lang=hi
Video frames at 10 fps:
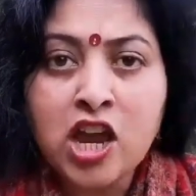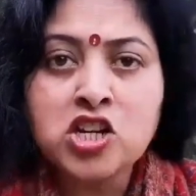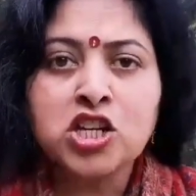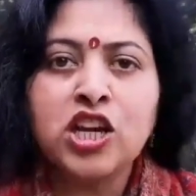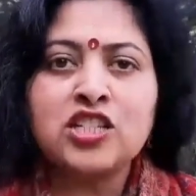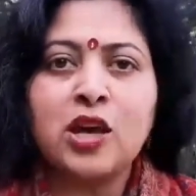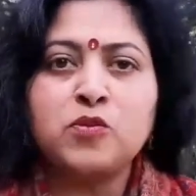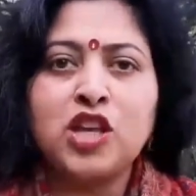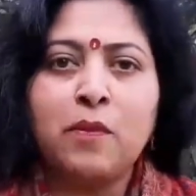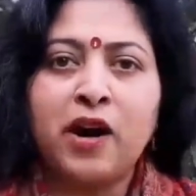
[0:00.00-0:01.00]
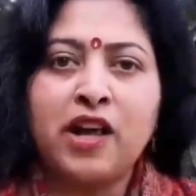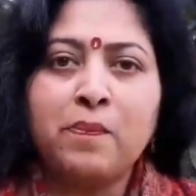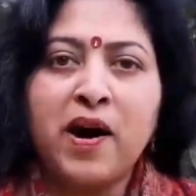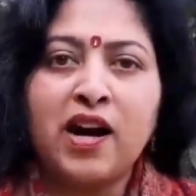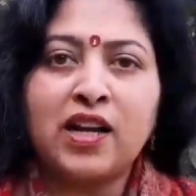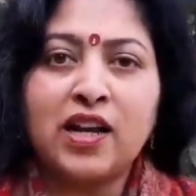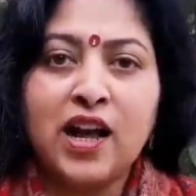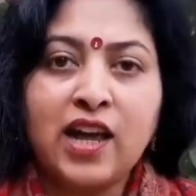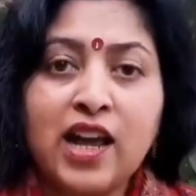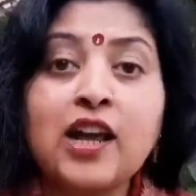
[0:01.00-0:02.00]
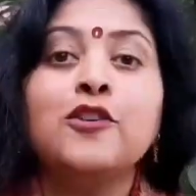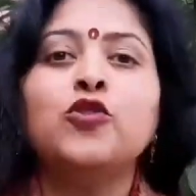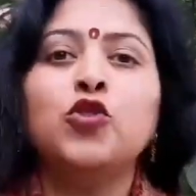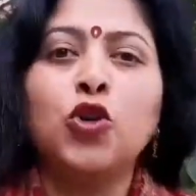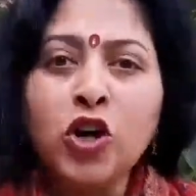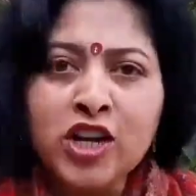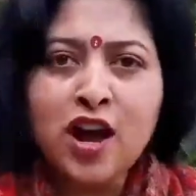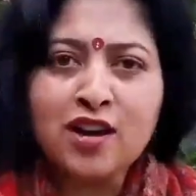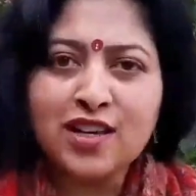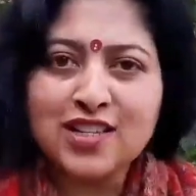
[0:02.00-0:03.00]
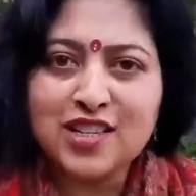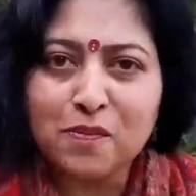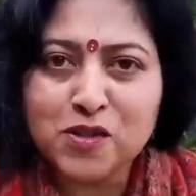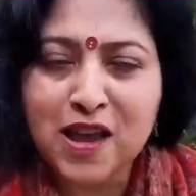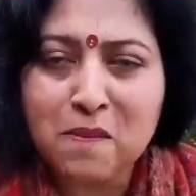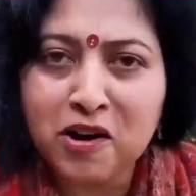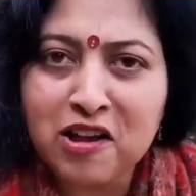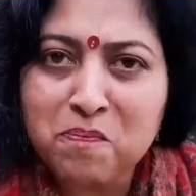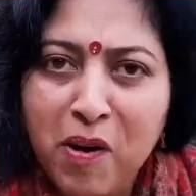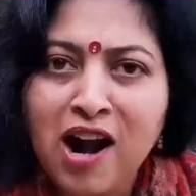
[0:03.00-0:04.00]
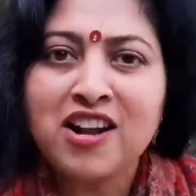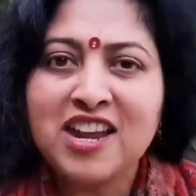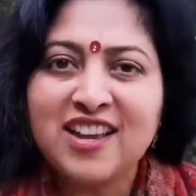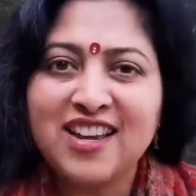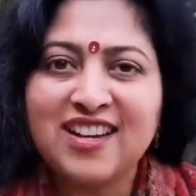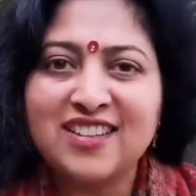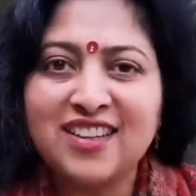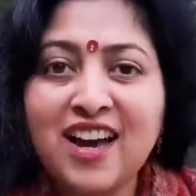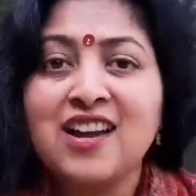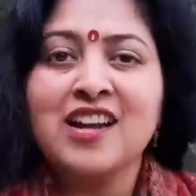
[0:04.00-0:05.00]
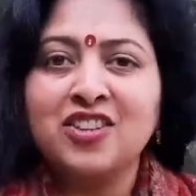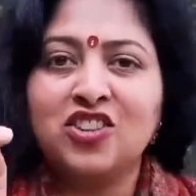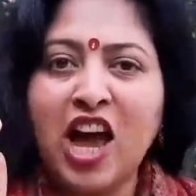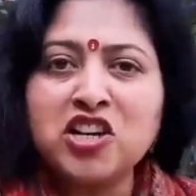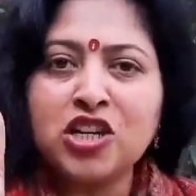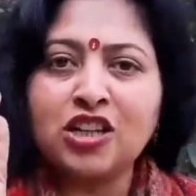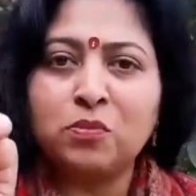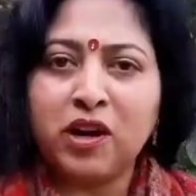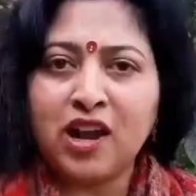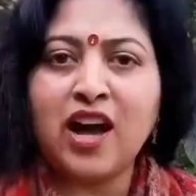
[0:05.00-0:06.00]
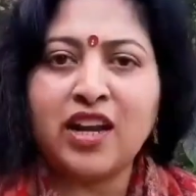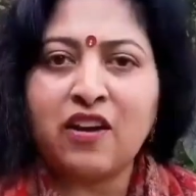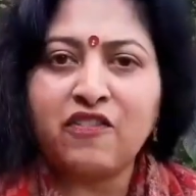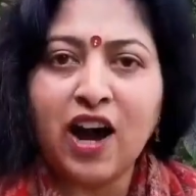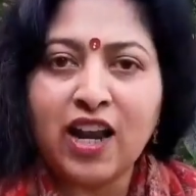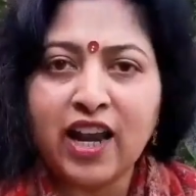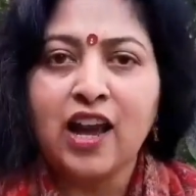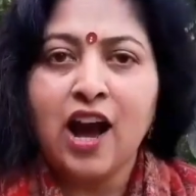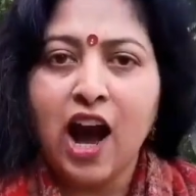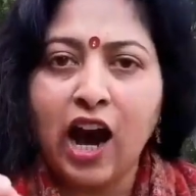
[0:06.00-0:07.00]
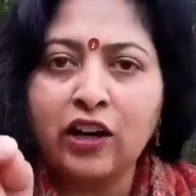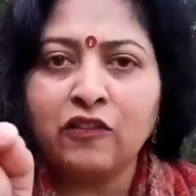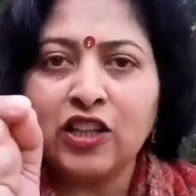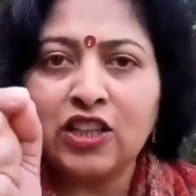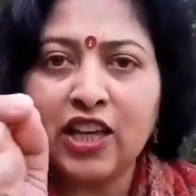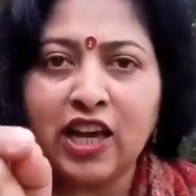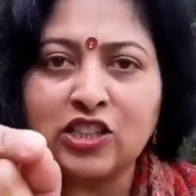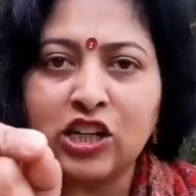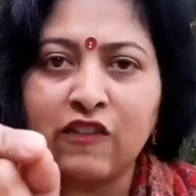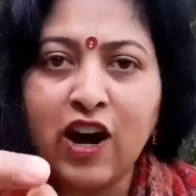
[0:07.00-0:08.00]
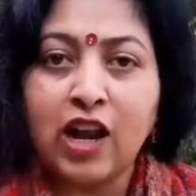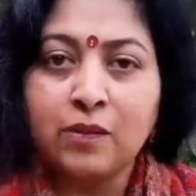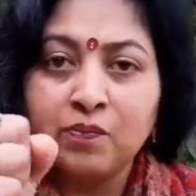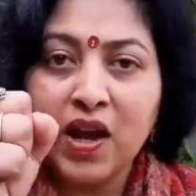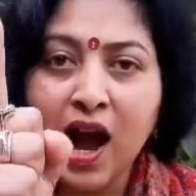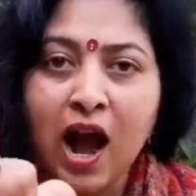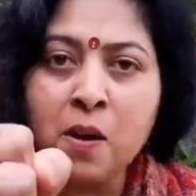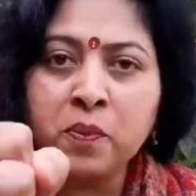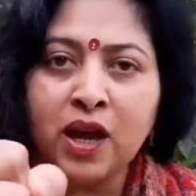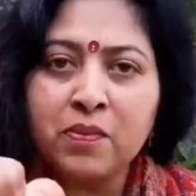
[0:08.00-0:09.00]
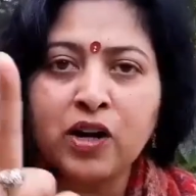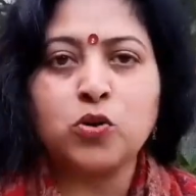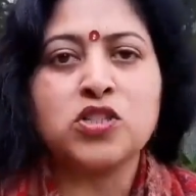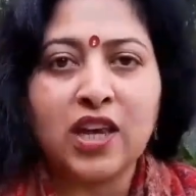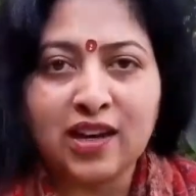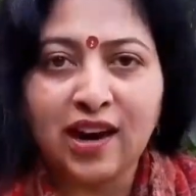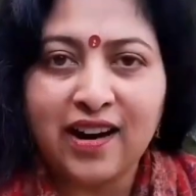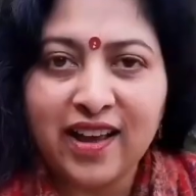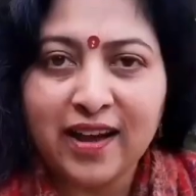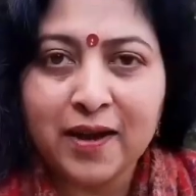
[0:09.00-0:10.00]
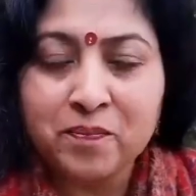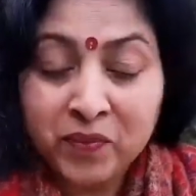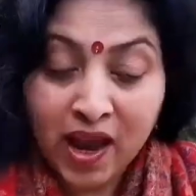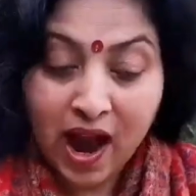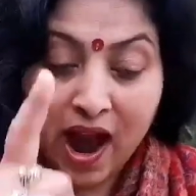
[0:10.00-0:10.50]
देश की सबसे बड़ी पार्टी नहीं दुनिया की सबसे बड़ी पार्टी के अंदर दहशत बनाने वाले अरविंद केजरीवाल आपके भरोसे खड़े हैं